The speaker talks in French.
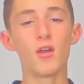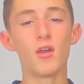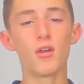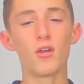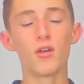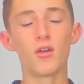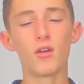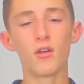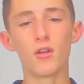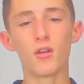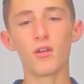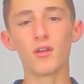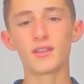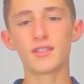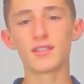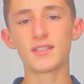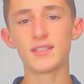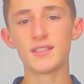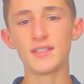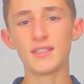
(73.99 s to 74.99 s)
euh,
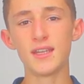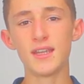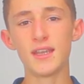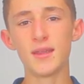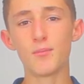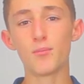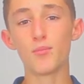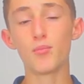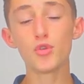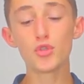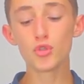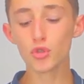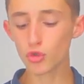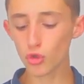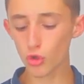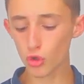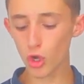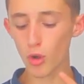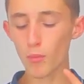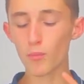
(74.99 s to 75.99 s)
qui est plus
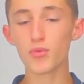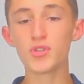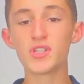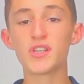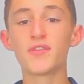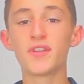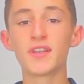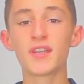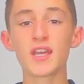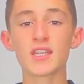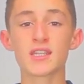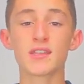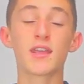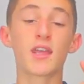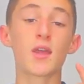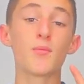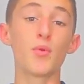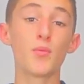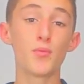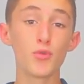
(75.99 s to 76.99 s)
autonome, plus efficace,
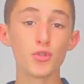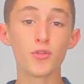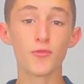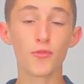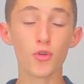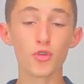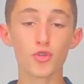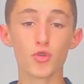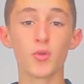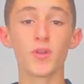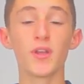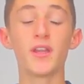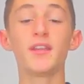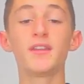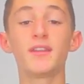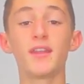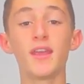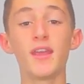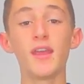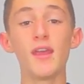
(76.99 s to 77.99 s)
avec un peu plus de
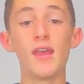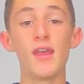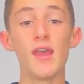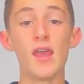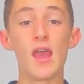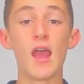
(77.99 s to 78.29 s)
fonctionnalités.